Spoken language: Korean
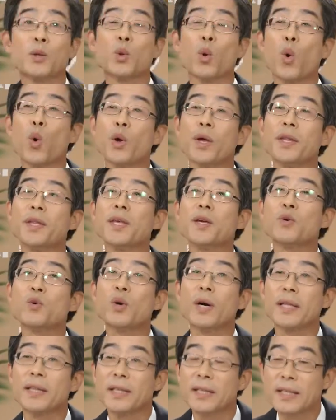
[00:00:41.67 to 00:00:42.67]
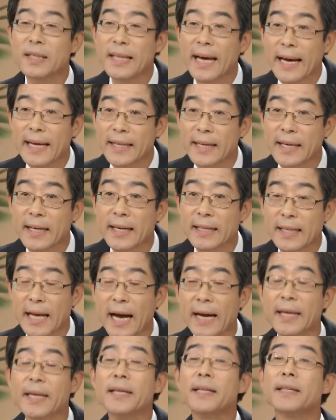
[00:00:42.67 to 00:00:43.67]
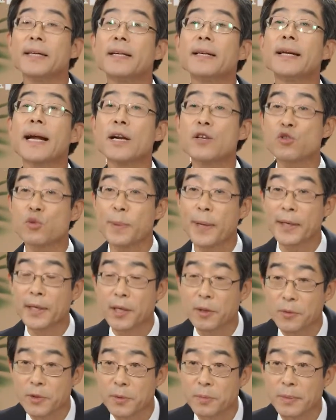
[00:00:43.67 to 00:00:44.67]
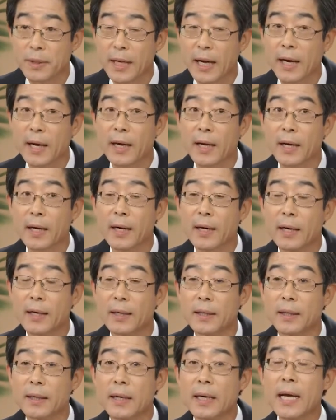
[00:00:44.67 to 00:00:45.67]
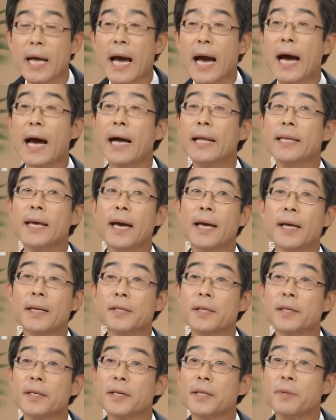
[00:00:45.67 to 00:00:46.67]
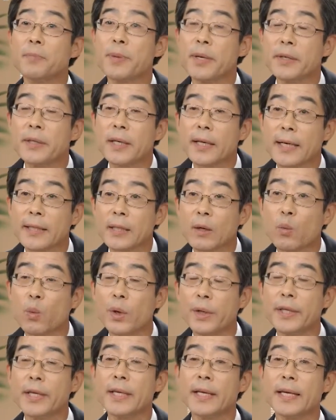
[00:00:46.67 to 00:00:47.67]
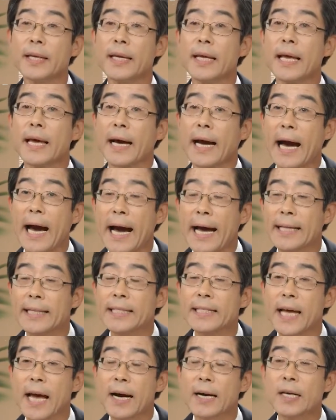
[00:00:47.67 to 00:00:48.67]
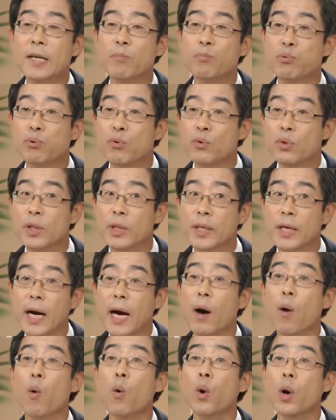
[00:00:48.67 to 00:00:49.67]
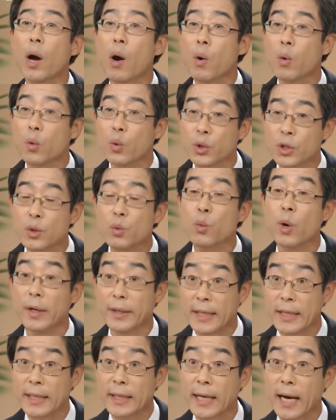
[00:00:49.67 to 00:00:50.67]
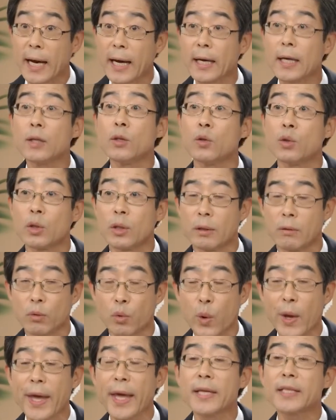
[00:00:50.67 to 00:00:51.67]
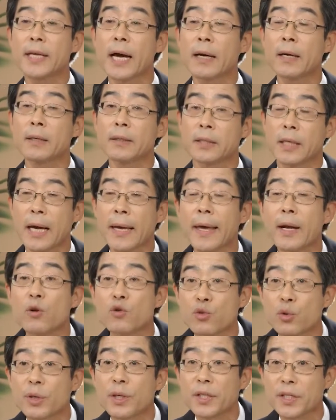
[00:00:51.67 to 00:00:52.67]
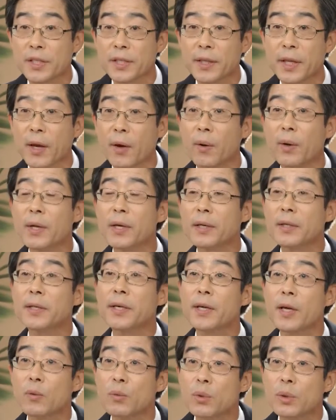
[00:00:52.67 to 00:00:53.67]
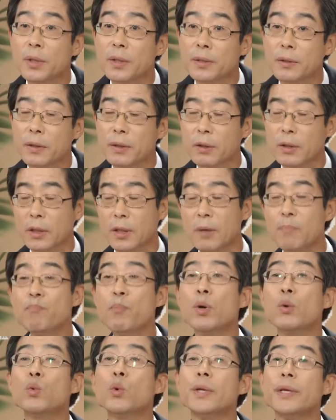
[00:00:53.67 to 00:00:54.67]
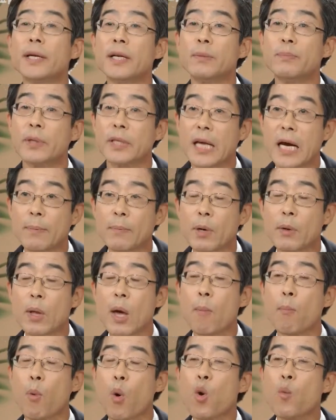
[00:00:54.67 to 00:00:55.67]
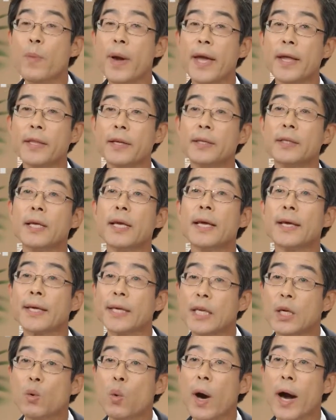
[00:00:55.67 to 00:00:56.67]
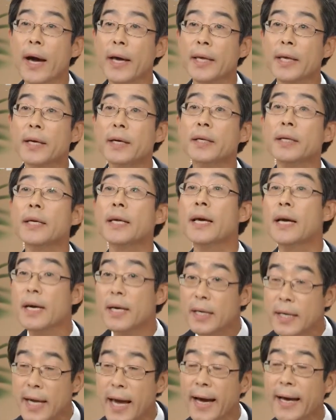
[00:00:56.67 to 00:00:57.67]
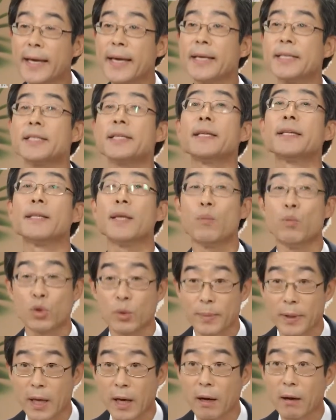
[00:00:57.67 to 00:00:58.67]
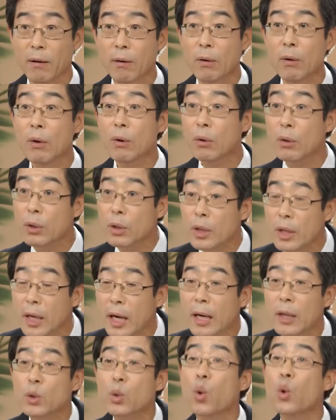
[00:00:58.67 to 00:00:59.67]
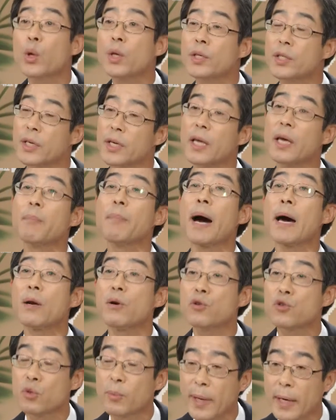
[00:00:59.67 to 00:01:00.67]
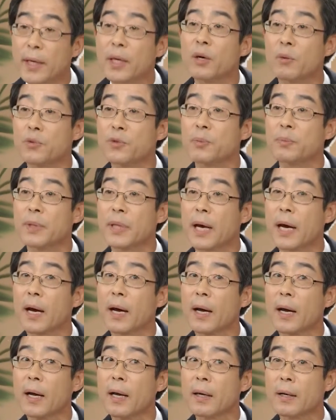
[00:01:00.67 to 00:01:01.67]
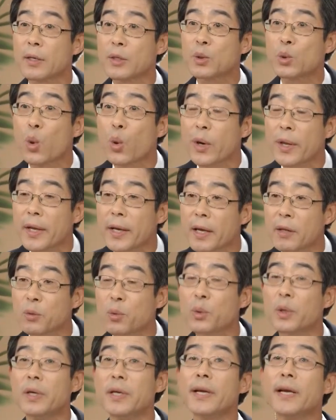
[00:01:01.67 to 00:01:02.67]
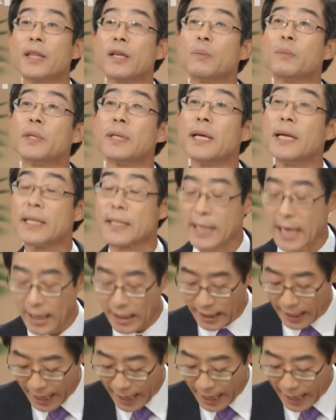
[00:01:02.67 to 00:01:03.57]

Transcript: 노인 인구가 늘어나게 되니까 당연히 늘어날 수밖에 없습니다. 음. 어, 한의학에서는 이 병을 갖다 원인이 간장의 품기가 올라오는 것이 원인이다. 아. 뇌 장애, 를 주는 것인데요. 근데 결국 그 근본 원인은 뭐냐면 몸에 있는 기와 혈이 흐약 취약해지기 때문입니다. 음. 아. 그러니까 노인층에 많을 수밖에 없습니다. 네. 그래서 노인에게 또 걸리게 되면 잘